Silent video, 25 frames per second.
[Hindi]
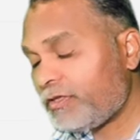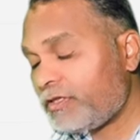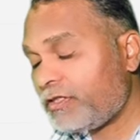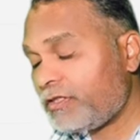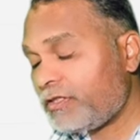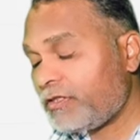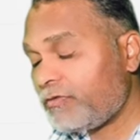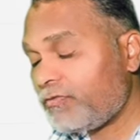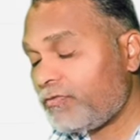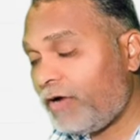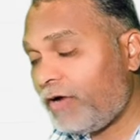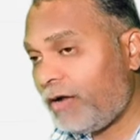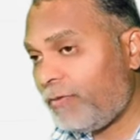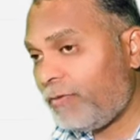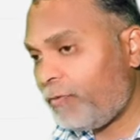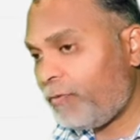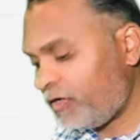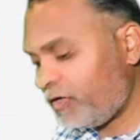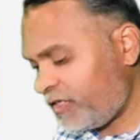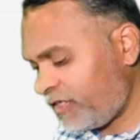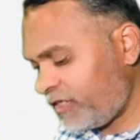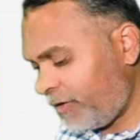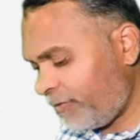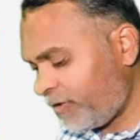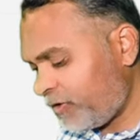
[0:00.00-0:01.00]
वन अपॉइंट
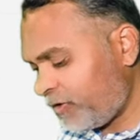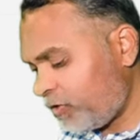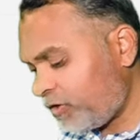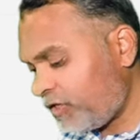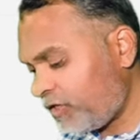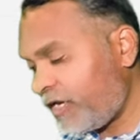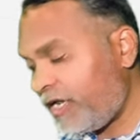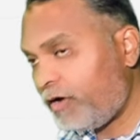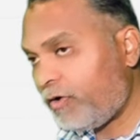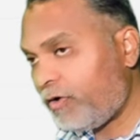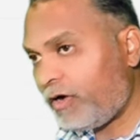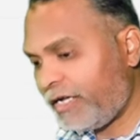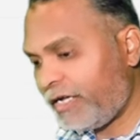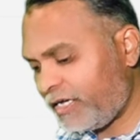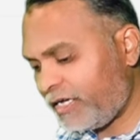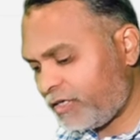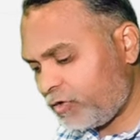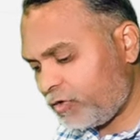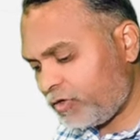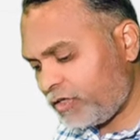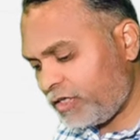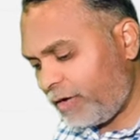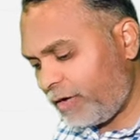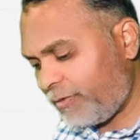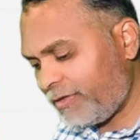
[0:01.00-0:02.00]
सेवन तो थ्री को लेके
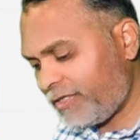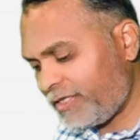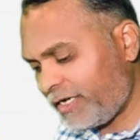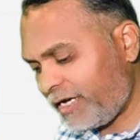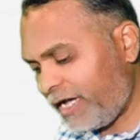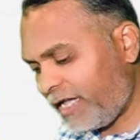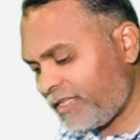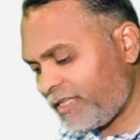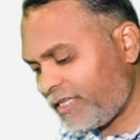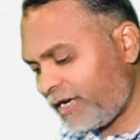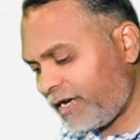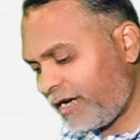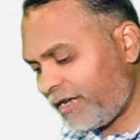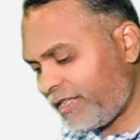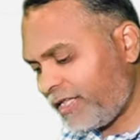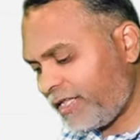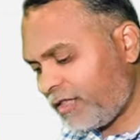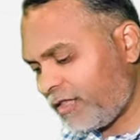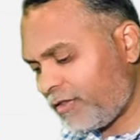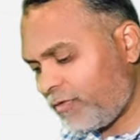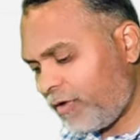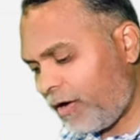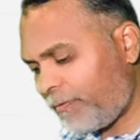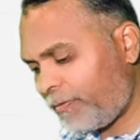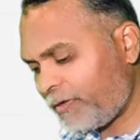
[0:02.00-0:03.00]
इसको सेवन से कैंसिल कर देंगे
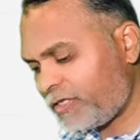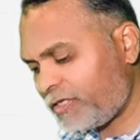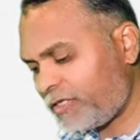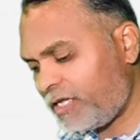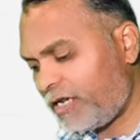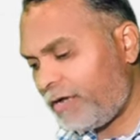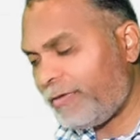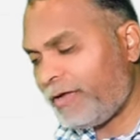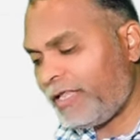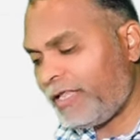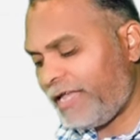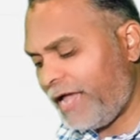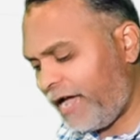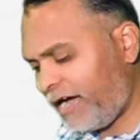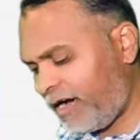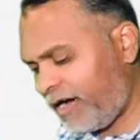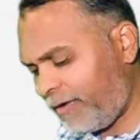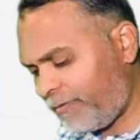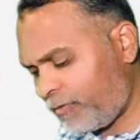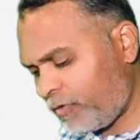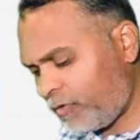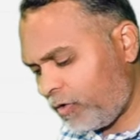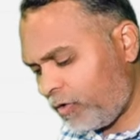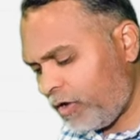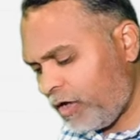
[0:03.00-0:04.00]
तो वापस थ्री मिल जाएगा
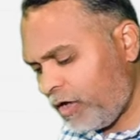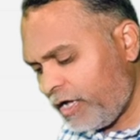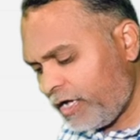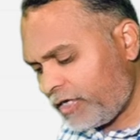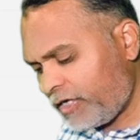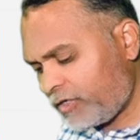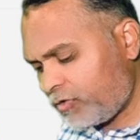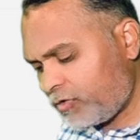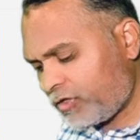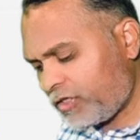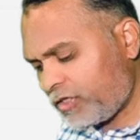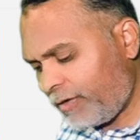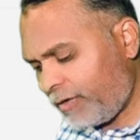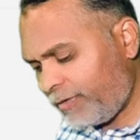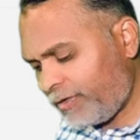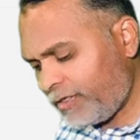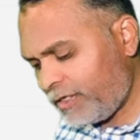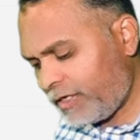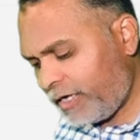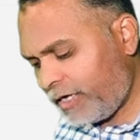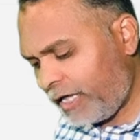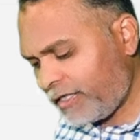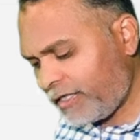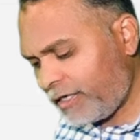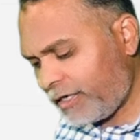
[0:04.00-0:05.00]
आपको इसको सेवन से
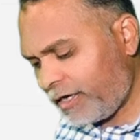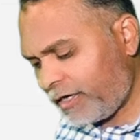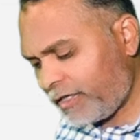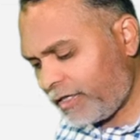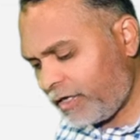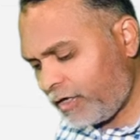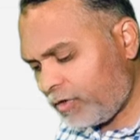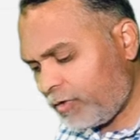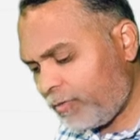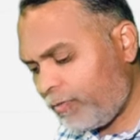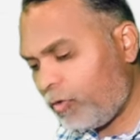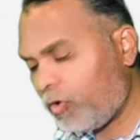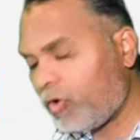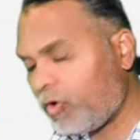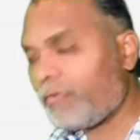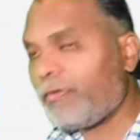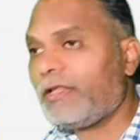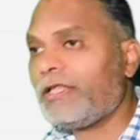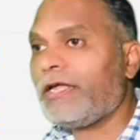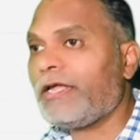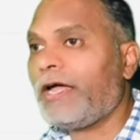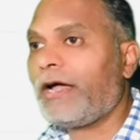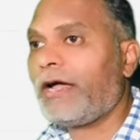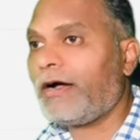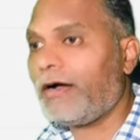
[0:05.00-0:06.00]
कैंसिल कर देंगे तो फोर मिल
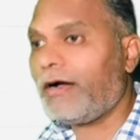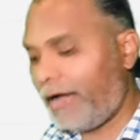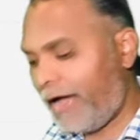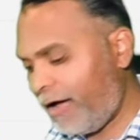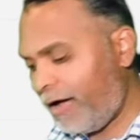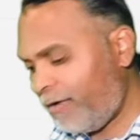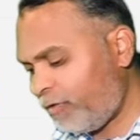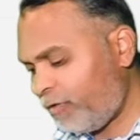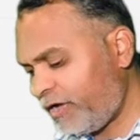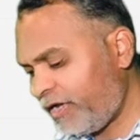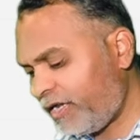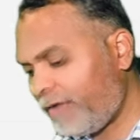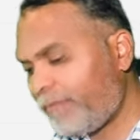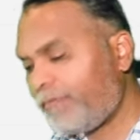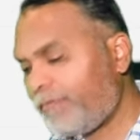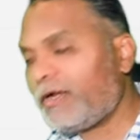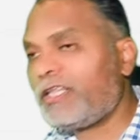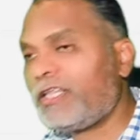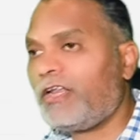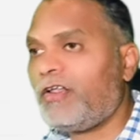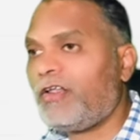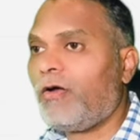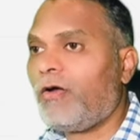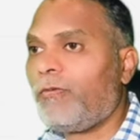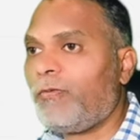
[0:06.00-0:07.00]
जाएगा है वही नंबर
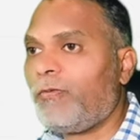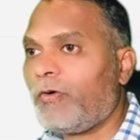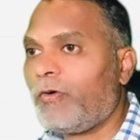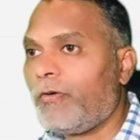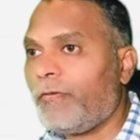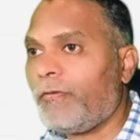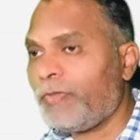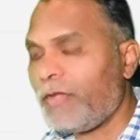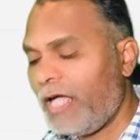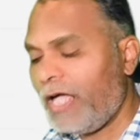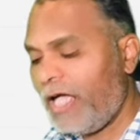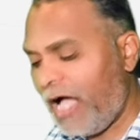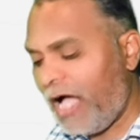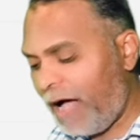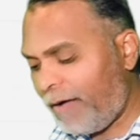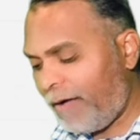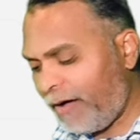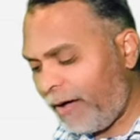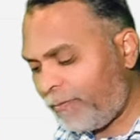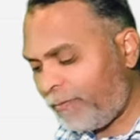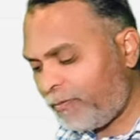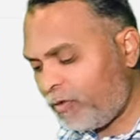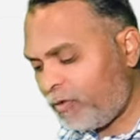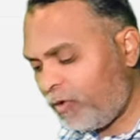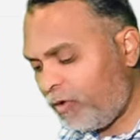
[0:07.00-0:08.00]
थ्री और फोर अब
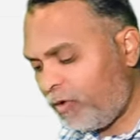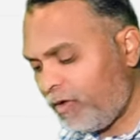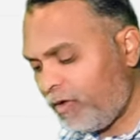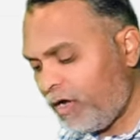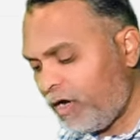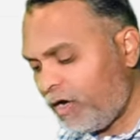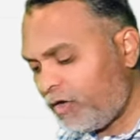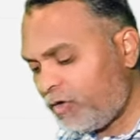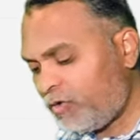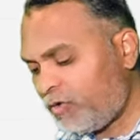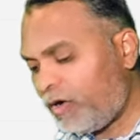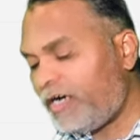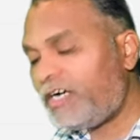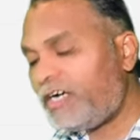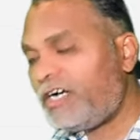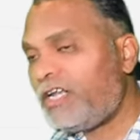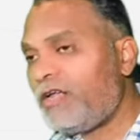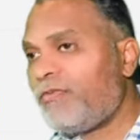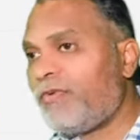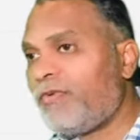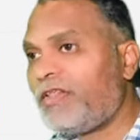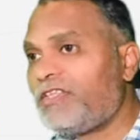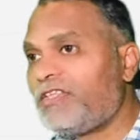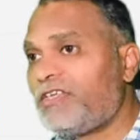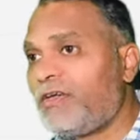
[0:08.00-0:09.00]
आपको ट्वेंटी
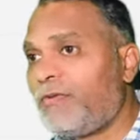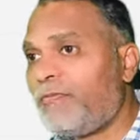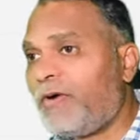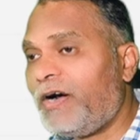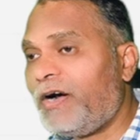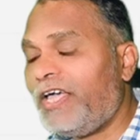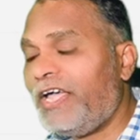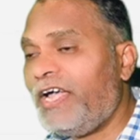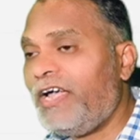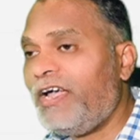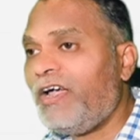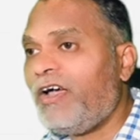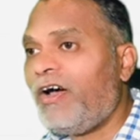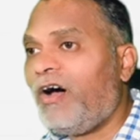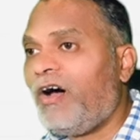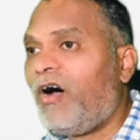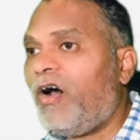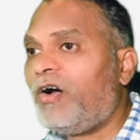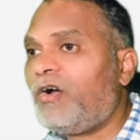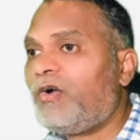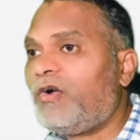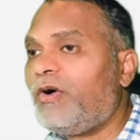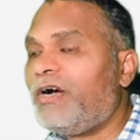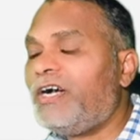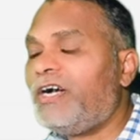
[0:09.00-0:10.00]
वन से बड़े
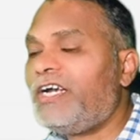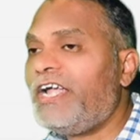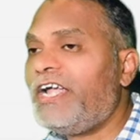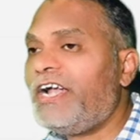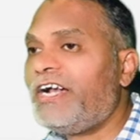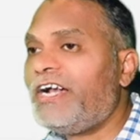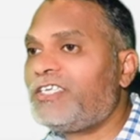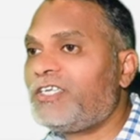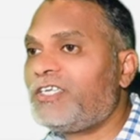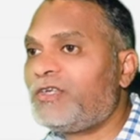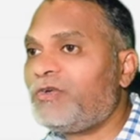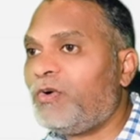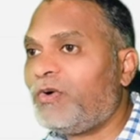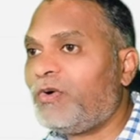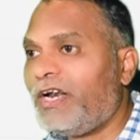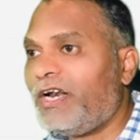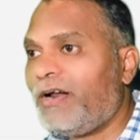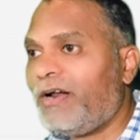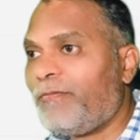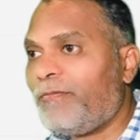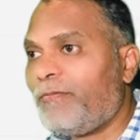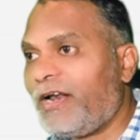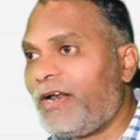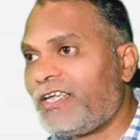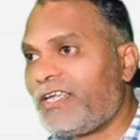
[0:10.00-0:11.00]
और ट्वेंटी एट से छोटे
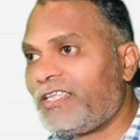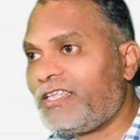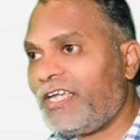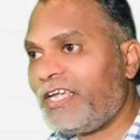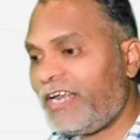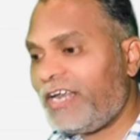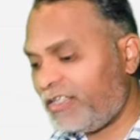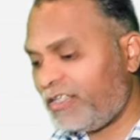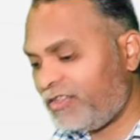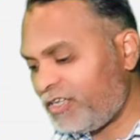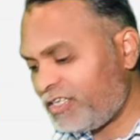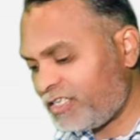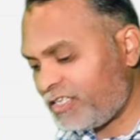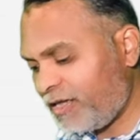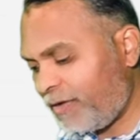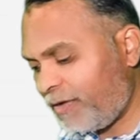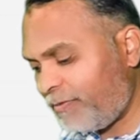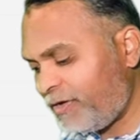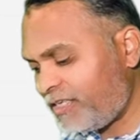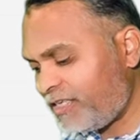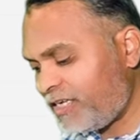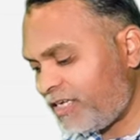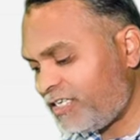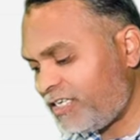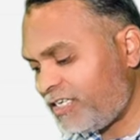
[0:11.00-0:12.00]
नंबर लिख देना है तो इसके
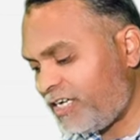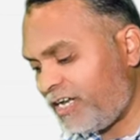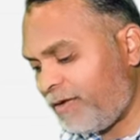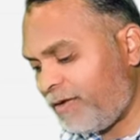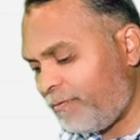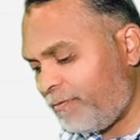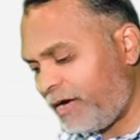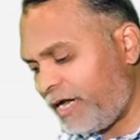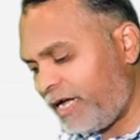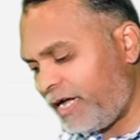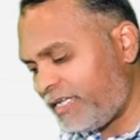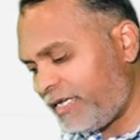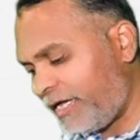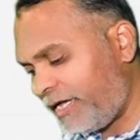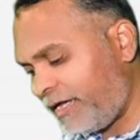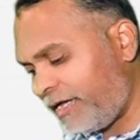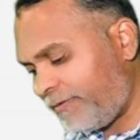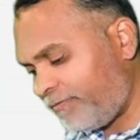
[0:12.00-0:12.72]
बीच के छः नंबर आ जाएंगे